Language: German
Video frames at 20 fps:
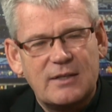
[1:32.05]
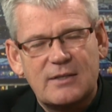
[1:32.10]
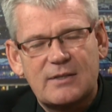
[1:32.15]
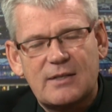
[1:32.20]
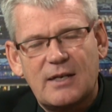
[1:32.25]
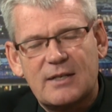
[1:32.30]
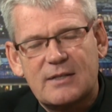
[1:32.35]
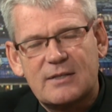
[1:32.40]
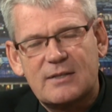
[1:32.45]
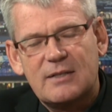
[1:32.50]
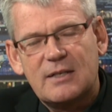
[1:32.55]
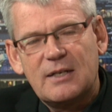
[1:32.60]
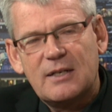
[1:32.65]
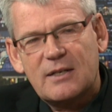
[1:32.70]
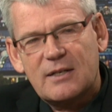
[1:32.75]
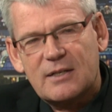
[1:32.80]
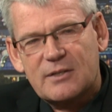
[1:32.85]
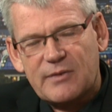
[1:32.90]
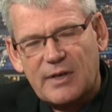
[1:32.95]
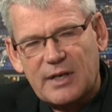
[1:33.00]
Das heißt,
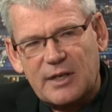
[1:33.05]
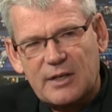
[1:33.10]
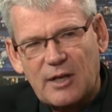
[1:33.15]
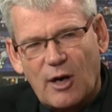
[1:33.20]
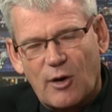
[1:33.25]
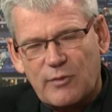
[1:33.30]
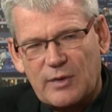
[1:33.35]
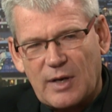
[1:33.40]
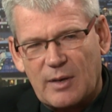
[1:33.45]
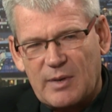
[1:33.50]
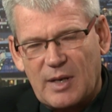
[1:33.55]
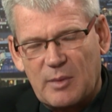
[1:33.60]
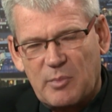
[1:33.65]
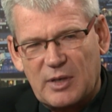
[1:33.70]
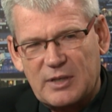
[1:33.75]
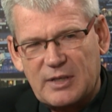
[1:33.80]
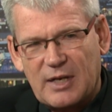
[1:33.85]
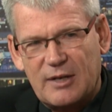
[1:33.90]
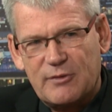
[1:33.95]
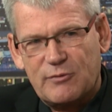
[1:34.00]
es wäre die Aufgabe der
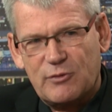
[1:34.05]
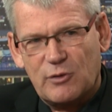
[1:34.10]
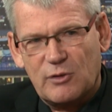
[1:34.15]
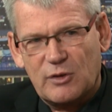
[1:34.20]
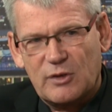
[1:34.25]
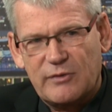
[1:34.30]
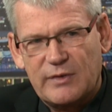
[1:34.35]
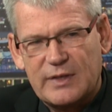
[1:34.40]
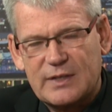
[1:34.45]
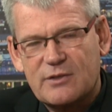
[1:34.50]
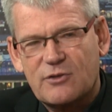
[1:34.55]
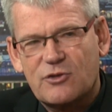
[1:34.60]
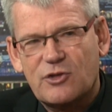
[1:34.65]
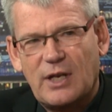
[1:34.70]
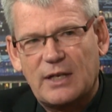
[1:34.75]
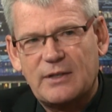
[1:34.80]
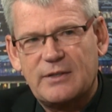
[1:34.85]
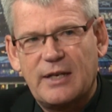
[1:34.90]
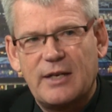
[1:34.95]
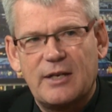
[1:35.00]
Parteiführung gewesen,
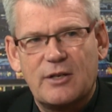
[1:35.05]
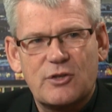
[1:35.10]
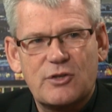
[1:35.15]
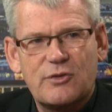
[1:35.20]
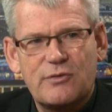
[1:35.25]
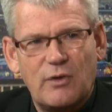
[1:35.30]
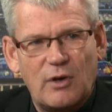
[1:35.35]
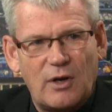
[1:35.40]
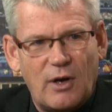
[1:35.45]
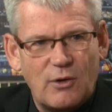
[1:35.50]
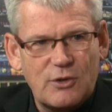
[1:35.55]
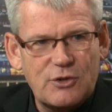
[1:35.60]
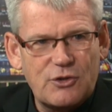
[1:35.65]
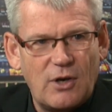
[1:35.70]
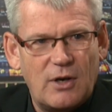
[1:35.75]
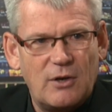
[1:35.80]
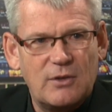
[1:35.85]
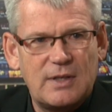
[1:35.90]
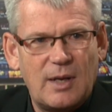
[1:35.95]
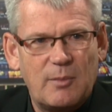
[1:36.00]
strategisch
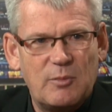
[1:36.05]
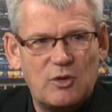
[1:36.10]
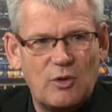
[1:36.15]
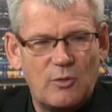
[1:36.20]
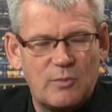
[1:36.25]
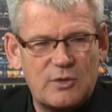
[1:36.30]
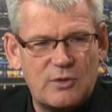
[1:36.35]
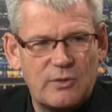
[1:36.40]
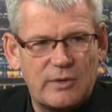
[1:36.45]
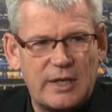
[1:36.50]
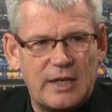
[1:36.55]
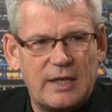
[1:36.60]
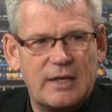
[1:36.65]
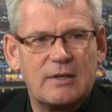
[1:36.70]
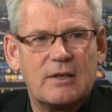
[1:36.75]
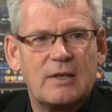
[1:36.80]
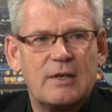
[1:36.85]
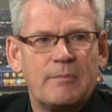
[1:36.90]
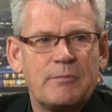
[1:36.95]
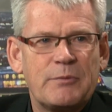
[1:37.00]
vorausschauend damit umzugehen